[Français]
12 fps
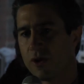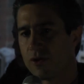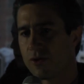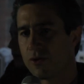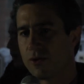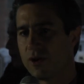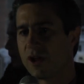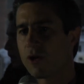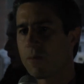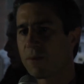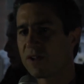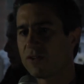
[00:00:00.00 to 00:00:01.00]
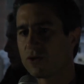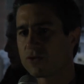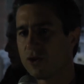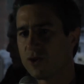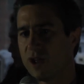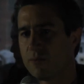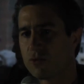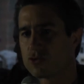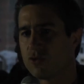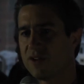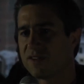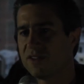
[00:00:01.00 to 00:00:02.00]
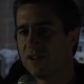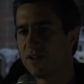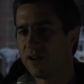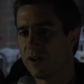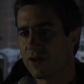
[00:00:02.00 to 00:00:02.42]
euh, les représentants de la bourgeoisie,